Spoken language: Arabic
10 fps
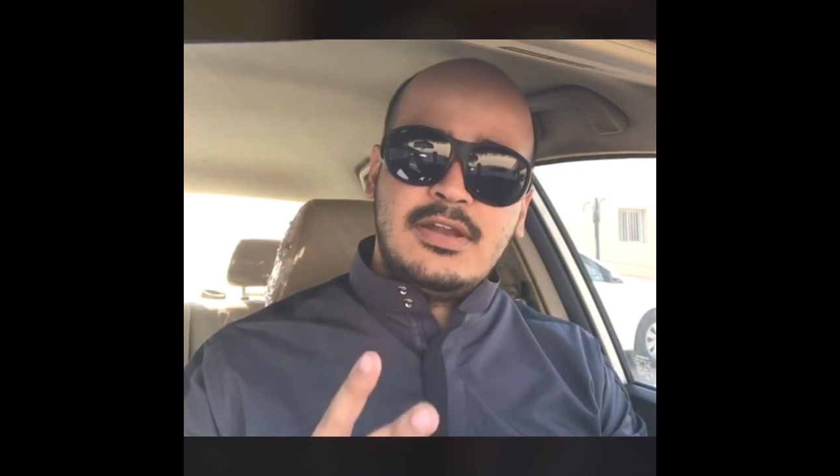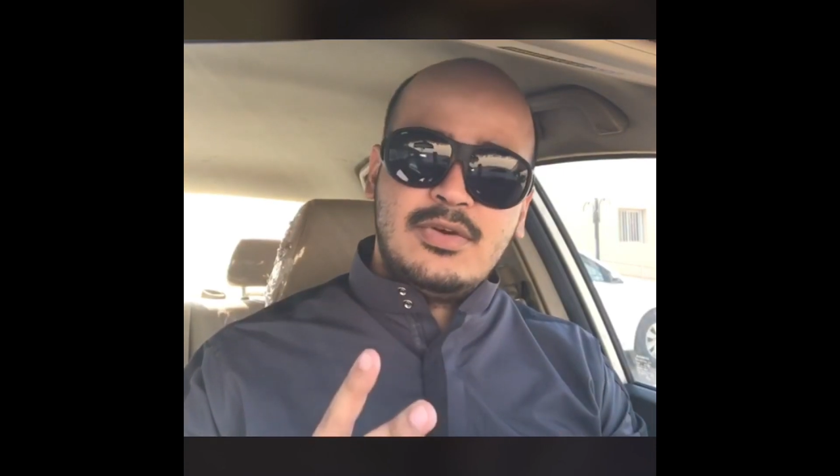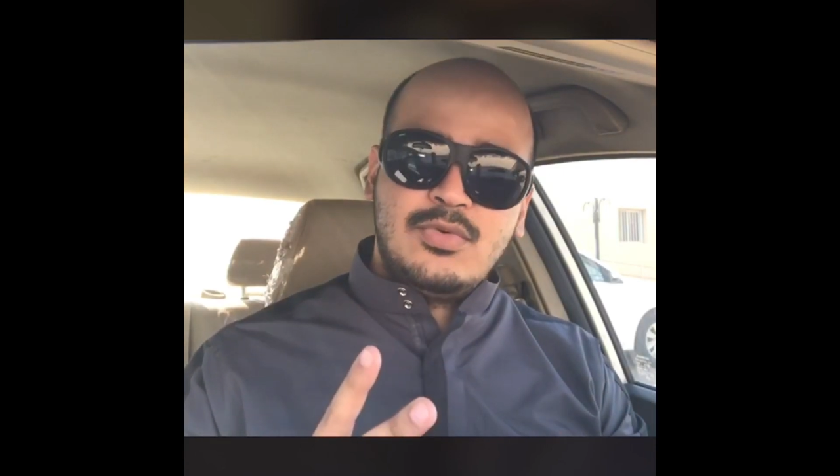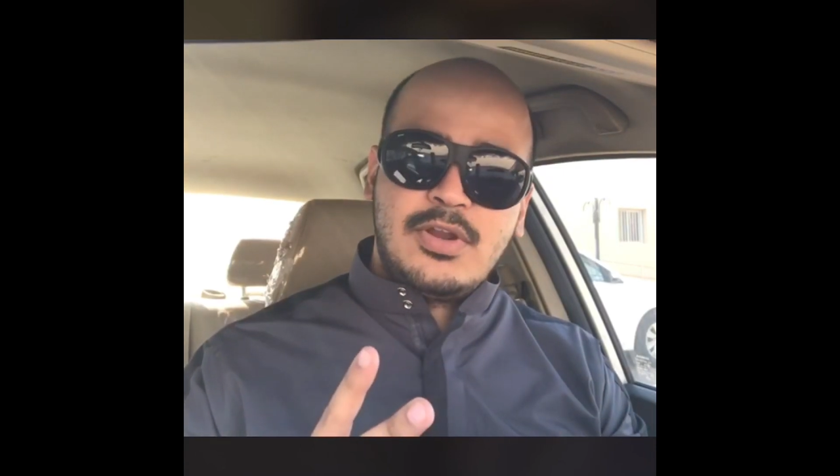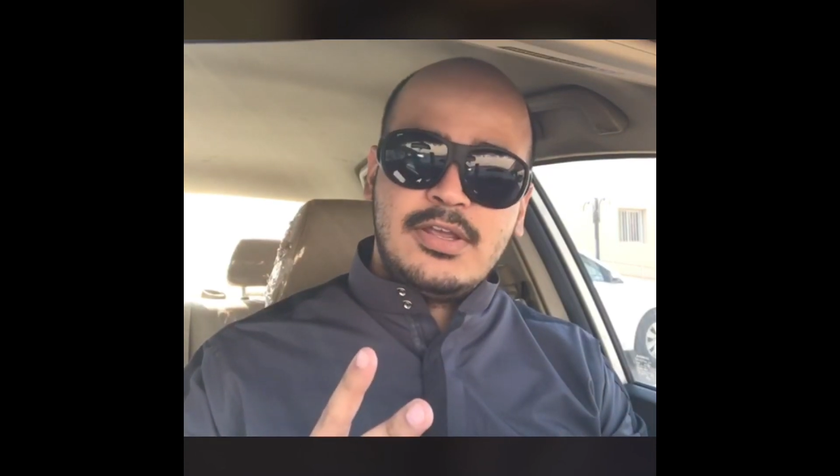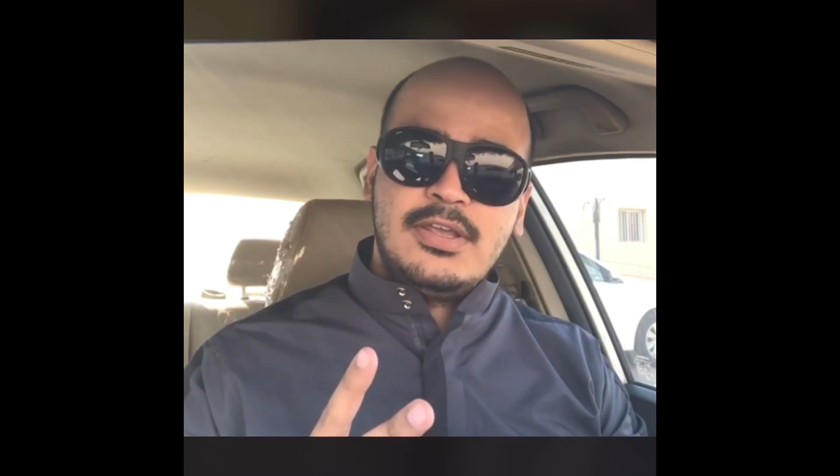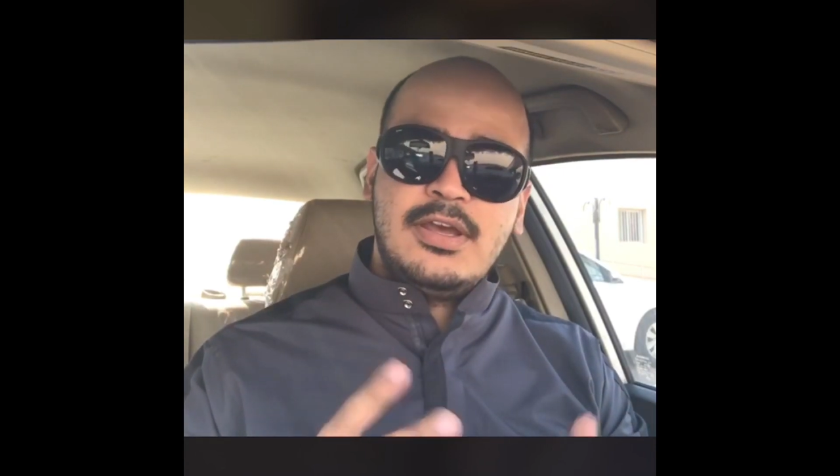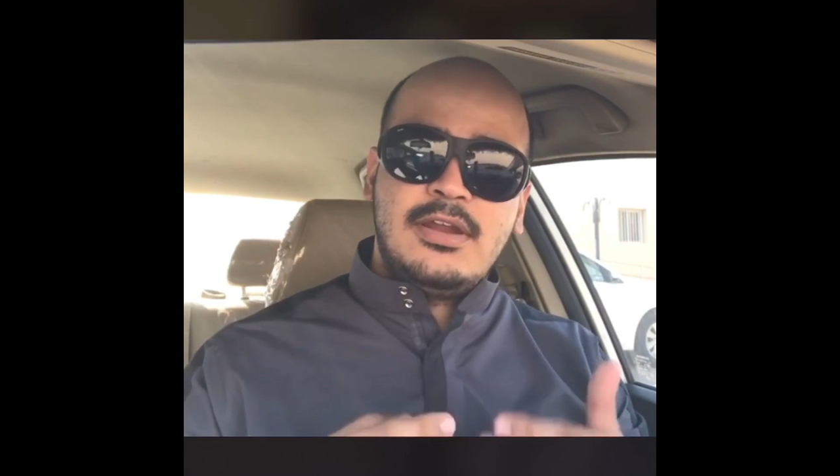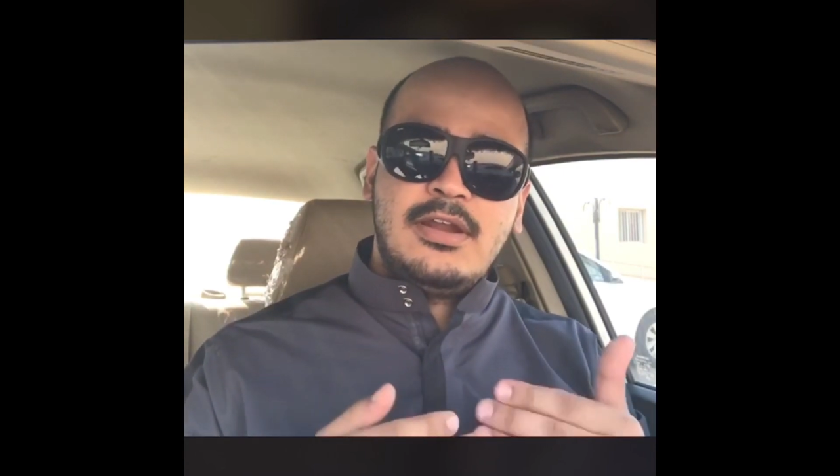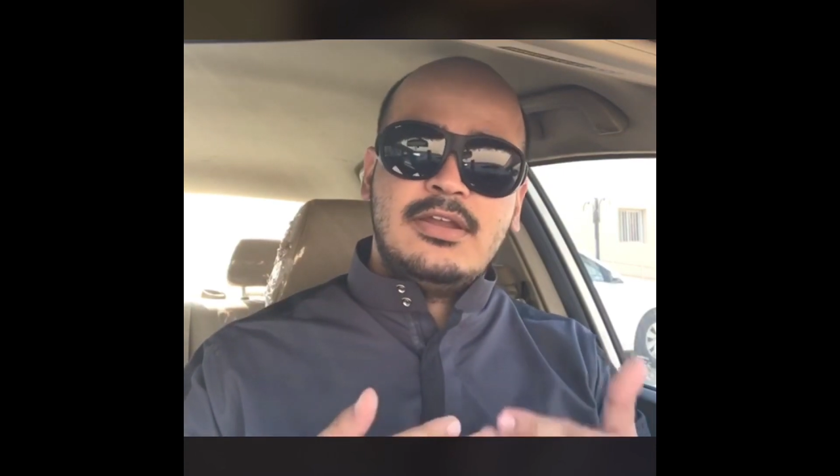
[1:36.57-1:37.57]
له
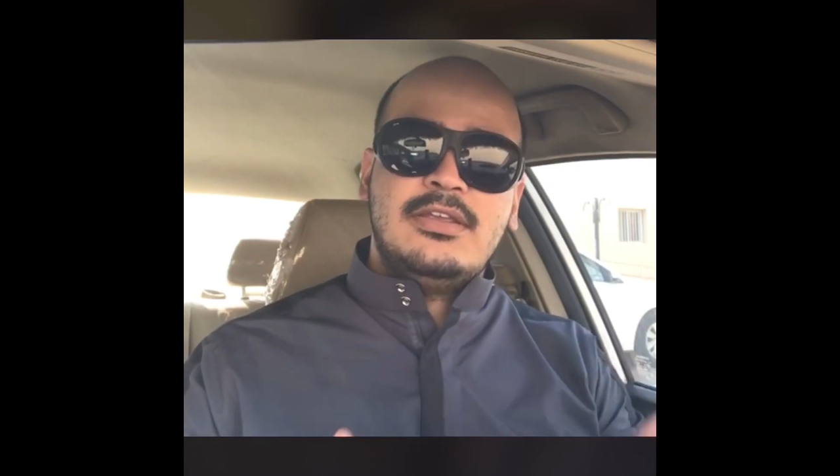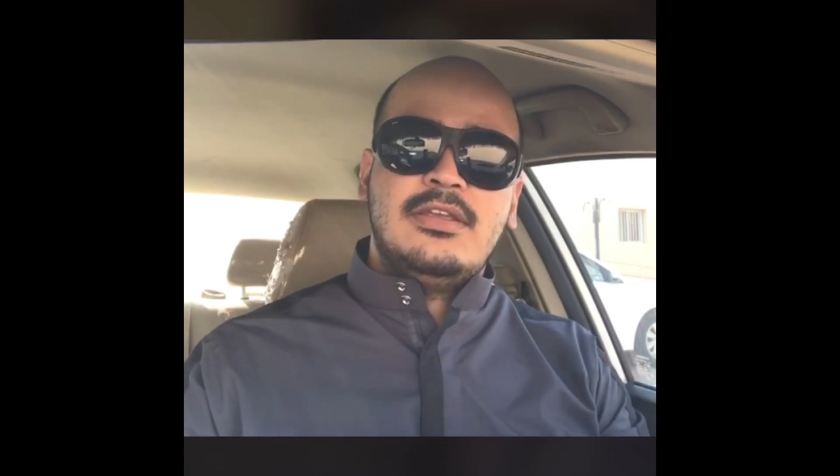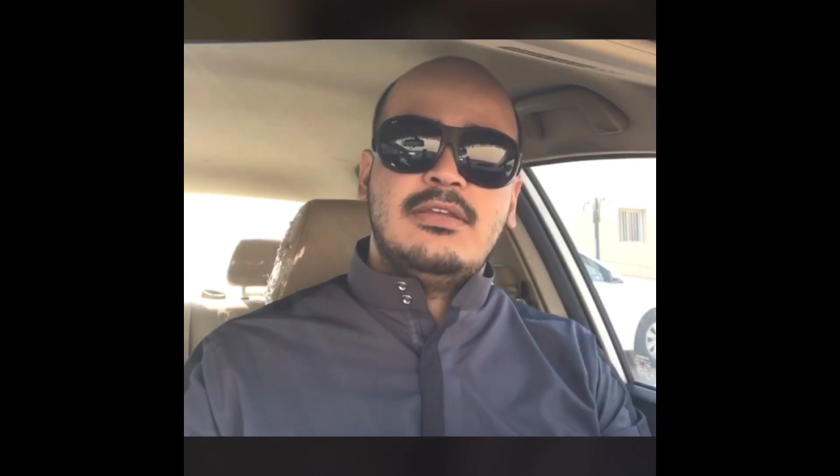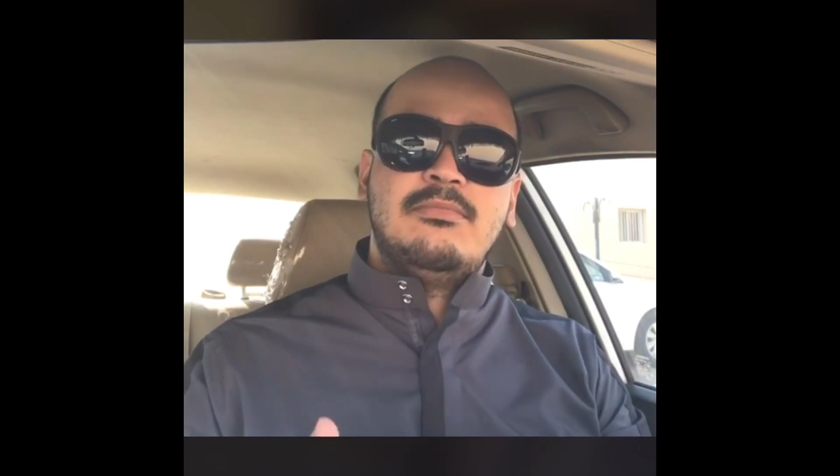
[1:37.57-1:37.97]
رأيان رأي